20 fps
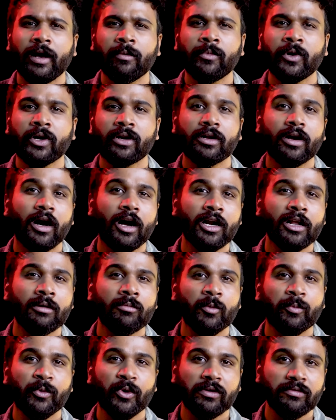ஆம்பர்
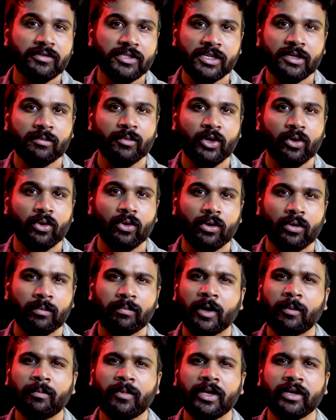காணாம போன விஷயம் மட்டும்
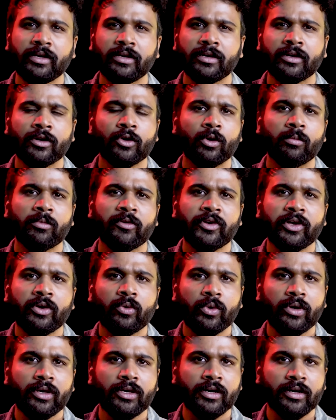பப்ளிக் ஹண்ட்ரட்க்கு ரொம்பவே
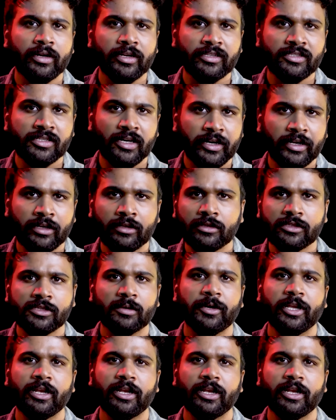குயிக்காக ரீச் ஆயிருந்துச்சு